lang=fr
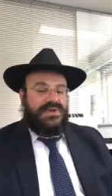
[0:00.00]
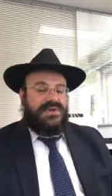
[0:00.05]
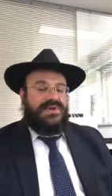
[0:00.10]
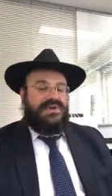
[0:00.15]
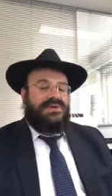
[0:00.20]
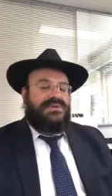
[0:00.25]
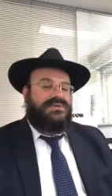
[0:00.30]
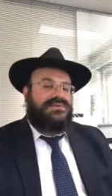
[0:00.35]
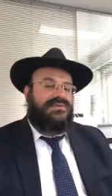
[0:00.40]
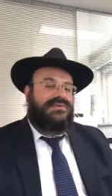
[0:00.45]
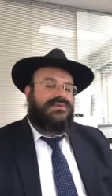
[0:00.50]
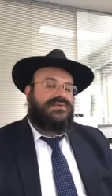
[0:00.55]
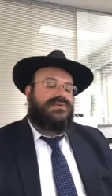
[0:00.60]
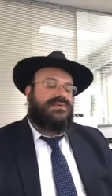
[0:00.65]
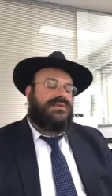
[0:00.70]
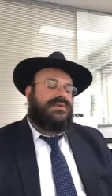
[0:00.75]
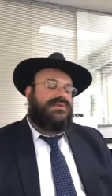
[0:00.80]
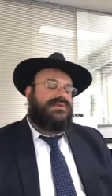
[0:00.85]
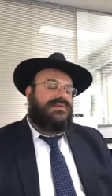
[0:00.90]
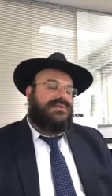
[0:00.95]
Surtout quand
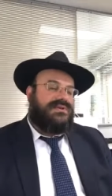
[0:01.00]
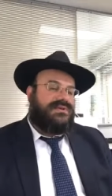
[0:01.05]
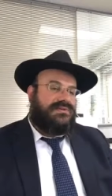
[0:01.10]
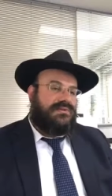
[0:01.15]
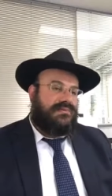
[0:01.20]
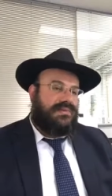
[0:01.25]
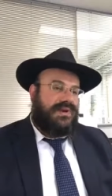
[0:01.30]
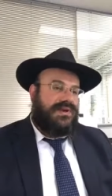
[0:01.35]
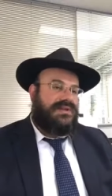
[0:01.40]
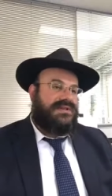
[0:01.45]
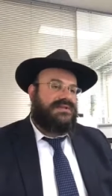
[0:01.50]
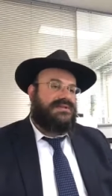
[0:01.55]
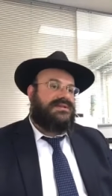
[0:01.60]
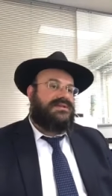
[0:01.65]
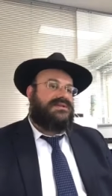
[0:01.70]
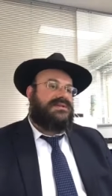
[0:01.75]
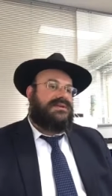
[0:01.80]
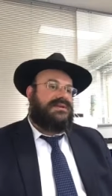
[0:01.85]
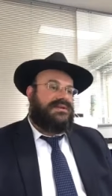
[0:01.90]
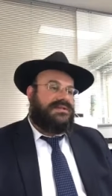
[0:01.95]
on te dit qu'on parle ici
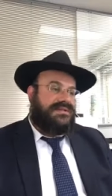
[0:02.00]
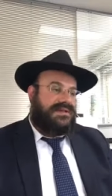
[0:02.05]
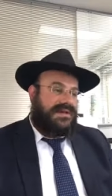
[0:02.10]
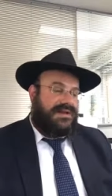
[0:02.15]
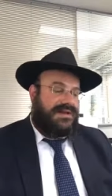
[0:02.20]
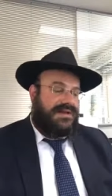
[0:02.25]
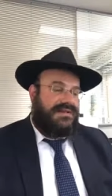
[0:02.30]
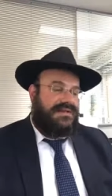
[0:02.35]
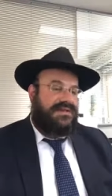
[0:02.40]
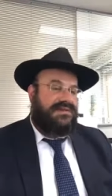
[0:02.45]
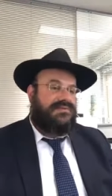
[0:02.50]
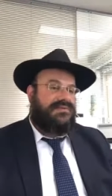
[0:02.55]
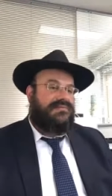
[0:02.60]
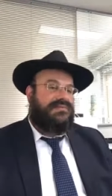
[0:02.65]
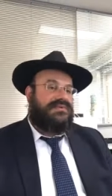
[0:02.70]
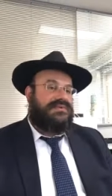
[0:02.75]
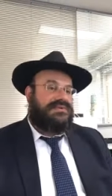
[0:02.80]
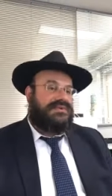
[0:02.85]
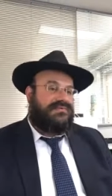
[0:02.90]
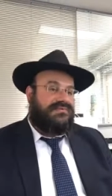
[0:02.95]
de salaire et de
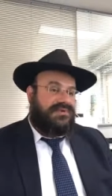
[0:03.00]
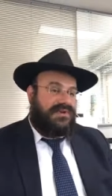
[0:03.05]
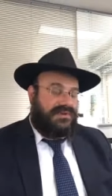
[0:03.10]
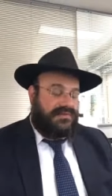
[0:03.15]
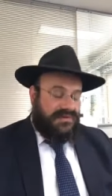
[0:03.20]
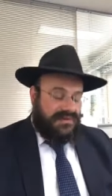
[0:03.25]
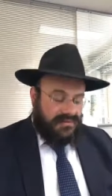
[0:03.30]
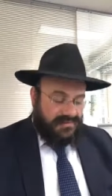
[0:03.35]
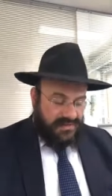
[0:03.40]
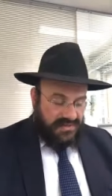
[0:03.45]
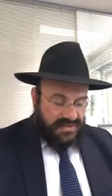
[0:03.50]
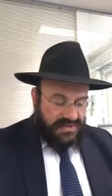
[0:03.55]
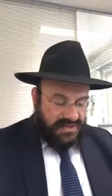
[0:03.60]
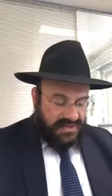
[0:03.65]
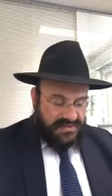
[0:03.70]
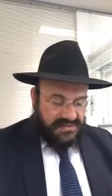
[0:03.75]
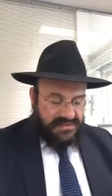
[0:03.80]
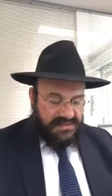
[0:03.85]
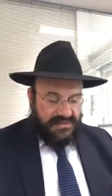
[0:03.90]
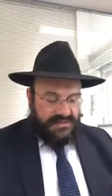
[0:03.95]
récompenses qui vont arriver comme
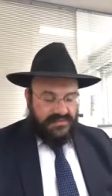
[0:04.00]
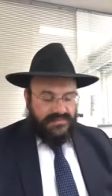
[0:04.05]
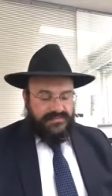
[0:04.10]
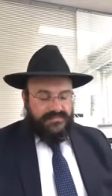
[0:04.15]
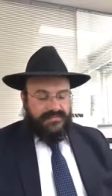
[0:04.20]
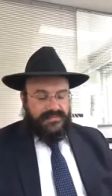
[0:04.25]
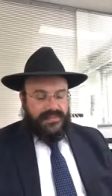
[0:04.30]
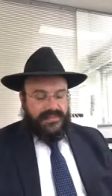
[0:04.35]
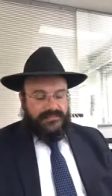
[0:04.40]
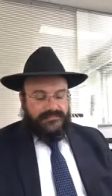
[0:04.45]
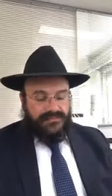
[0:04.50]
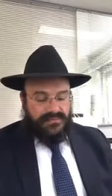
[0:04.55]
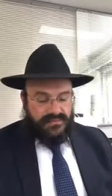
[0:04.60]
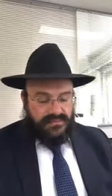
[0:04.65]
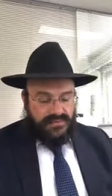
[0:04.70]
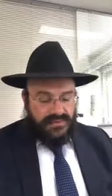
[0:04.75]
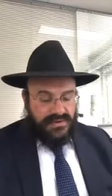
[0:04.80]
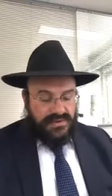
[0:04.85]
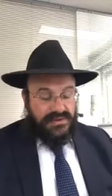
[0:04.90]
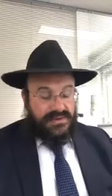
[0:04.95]
sera là.
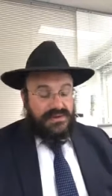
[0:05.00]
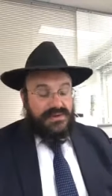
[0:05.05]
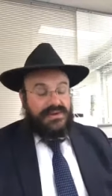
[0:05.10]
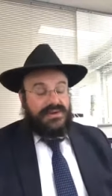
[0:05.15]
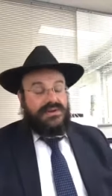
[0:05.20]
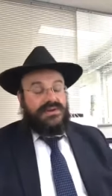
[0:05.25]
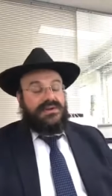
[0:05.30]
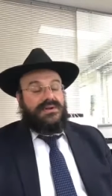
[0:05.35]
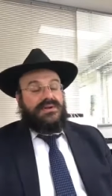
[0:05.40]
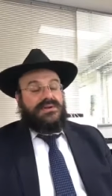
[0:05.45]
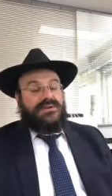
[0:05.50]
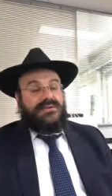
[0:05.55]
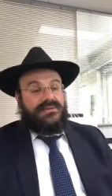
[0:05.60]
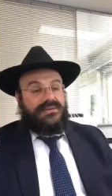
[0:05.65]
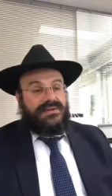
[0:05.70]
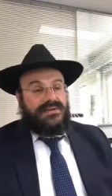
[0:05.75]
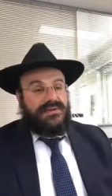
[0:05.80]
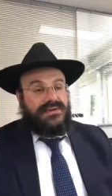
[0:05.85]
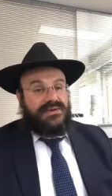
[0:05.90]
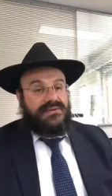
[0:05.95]
Pourquoi On dit
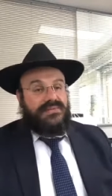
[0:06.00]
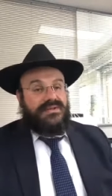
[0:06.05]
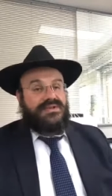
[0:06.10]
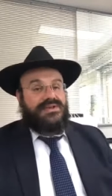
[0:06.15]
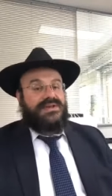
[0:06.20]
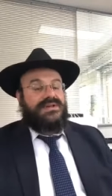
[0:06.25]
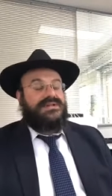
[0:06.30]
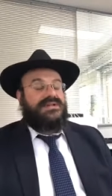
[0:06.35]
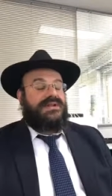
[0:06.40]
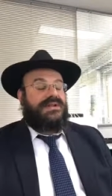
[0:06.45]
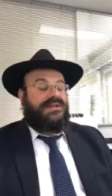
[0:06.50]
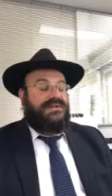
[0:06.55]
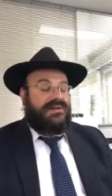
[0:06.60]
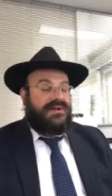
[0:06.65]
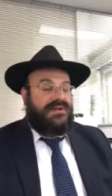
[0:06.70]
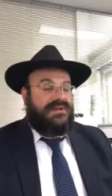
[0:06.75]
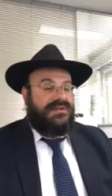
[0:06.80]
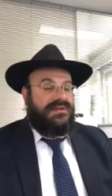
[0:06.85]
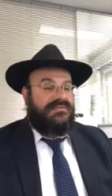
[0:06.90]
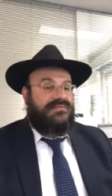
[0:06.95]
que comme sera là, il y aura le
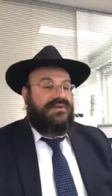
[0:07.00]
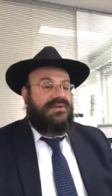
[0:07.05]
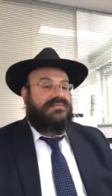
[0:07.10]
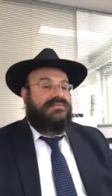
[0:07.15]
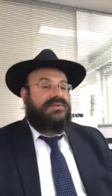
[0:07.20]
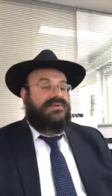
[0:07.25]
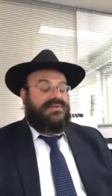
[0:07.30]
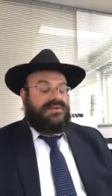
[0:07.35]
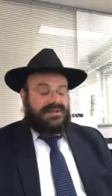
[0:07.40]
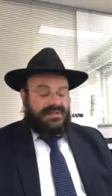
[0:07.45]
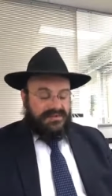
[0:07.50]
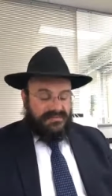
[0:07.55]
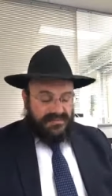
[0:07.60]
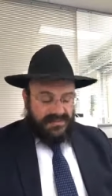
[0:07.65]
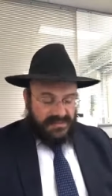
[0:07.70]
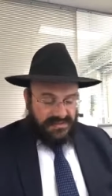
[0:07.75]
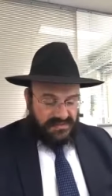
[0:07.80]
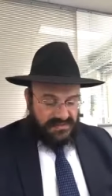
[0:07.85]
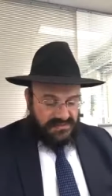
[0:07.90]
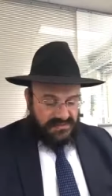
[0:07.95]
dévoilement de la
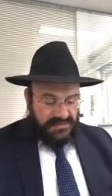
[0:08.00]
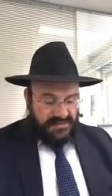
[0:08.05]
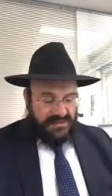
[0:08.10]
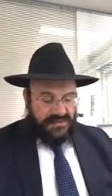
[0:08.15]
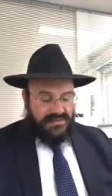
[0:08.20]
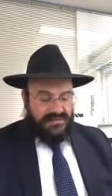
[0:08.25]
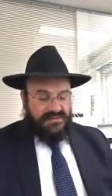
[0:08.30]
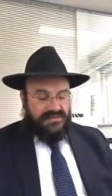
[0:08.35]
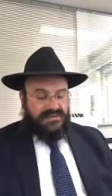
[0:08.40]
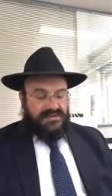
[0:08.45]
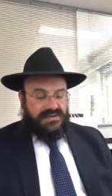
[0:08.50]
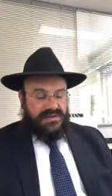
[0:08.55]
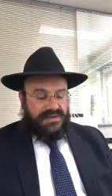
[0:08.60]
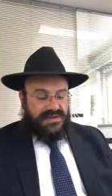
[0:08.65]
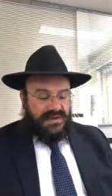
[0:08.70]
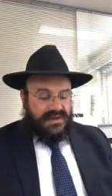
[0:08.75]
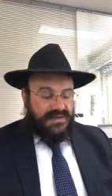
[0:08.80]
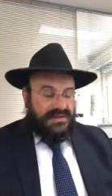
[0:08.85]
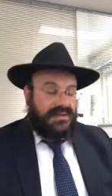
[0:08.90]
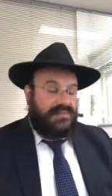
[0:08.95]
divinité sur terre.
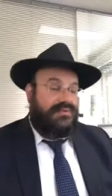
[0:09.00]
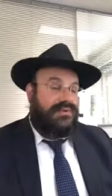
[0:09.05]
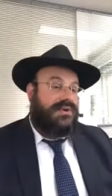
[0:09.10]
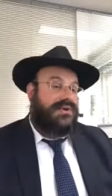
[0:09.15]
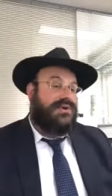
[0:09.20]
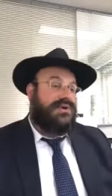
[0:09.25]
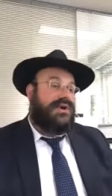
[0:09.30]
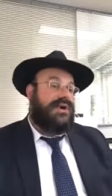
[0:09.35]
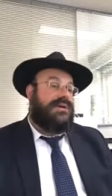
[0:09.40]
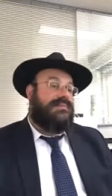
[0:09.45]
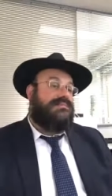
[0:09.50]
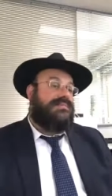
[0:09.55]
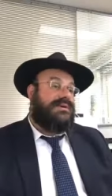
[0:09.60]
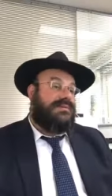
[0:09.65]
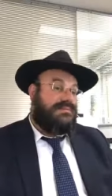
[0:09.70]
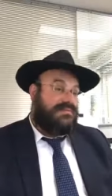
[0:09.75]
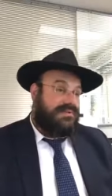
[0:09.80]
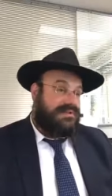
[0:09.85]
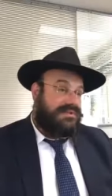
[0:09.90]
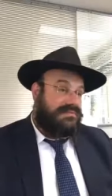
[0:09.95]
À tel point que Rambam
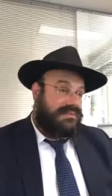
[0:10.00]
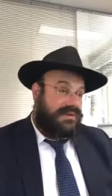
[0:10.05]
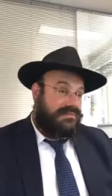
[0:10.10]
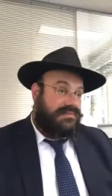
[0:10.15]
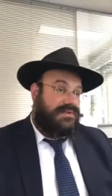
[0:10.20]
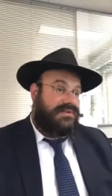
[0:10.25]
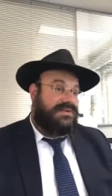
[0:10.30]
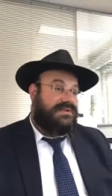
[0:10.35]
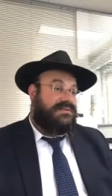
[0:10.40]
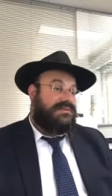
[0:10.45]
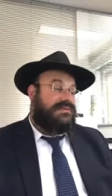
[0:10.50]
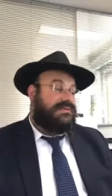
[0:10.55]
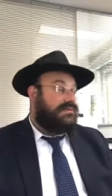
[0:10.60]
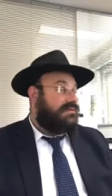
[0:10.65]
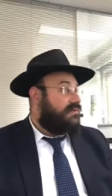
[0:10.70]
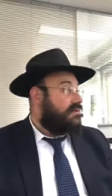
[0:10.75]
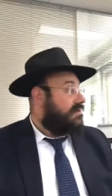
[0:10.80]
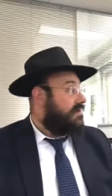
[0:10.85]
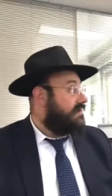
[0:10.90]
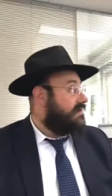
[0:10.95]
te dit, Maïmonide, que
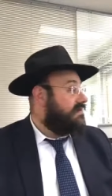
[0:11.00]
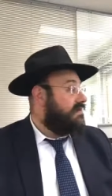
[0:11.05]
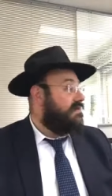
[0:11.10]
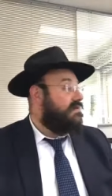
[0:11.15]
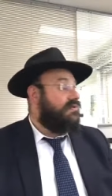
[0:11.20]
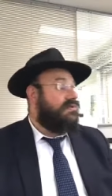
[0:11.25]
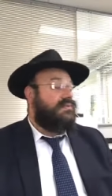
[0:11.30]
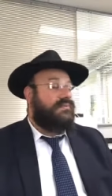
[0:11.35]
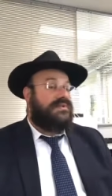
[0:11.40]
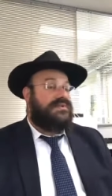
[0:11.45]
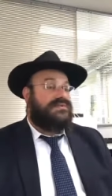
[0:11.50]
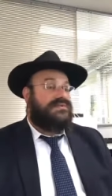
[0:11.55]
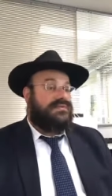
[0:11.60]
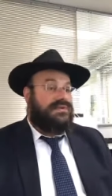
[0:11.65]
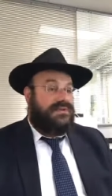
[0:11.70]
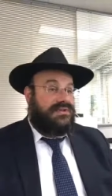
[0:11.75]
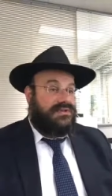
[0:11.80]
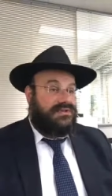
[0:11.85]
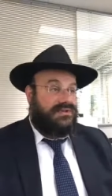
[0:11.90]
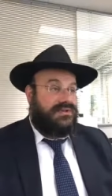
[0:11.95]
la seule occupation que
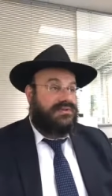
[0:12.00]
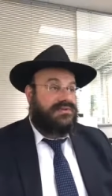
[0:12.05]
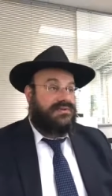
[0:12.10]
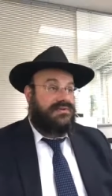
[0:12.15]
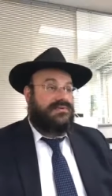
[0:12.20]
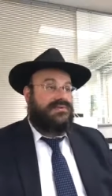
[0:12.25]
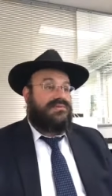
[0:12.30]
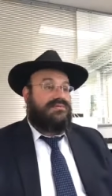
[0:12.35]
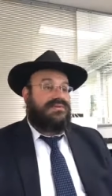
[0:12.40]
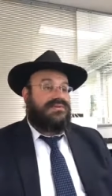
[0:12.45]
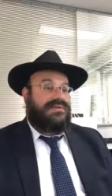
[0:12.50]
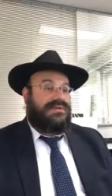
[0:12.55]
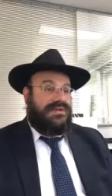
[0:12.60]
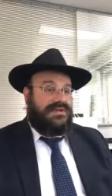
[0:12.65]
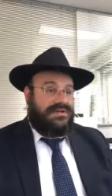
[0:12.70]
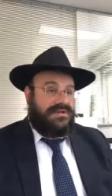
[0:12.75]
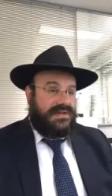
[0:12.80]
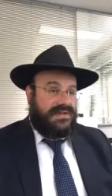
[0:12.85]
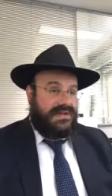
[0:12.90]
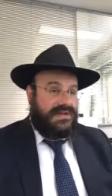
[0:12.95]
les gens auront comme
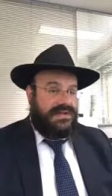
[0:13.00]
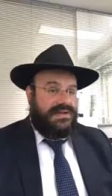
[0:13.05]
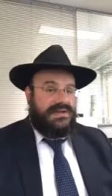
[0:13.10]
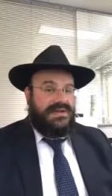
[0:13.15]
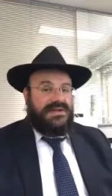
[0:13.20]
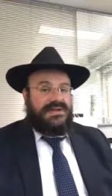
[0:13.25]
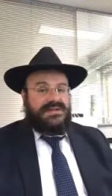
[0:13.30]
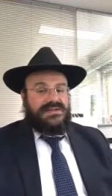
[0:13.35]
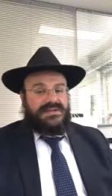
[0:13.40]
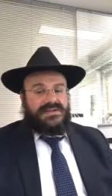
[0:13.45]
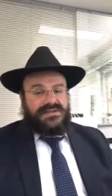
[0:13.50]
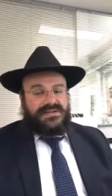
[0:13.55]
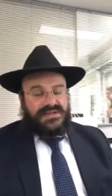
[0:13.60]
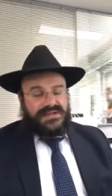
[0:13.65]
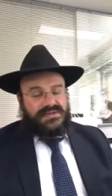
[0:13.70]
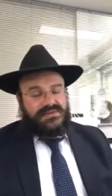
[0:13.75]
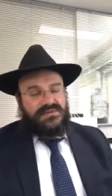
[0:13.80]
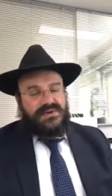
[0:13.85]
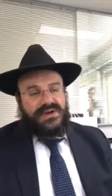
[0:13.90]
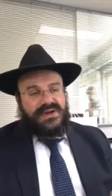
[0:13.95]
sera là, c'est de
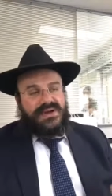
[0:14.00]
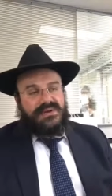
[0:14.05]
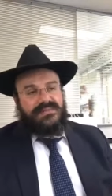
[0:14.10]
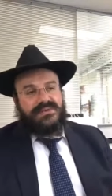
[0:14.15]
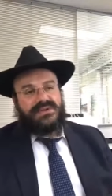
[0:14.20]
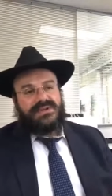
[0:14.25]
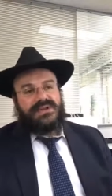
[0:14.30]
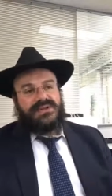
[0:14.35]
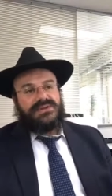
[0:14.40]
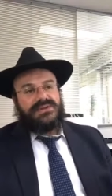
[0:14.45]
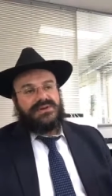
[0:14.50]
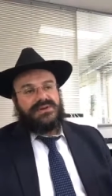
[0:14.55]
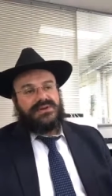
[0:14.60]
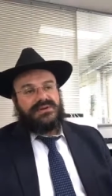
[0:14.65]
s'asseoir et apprendre la Torah.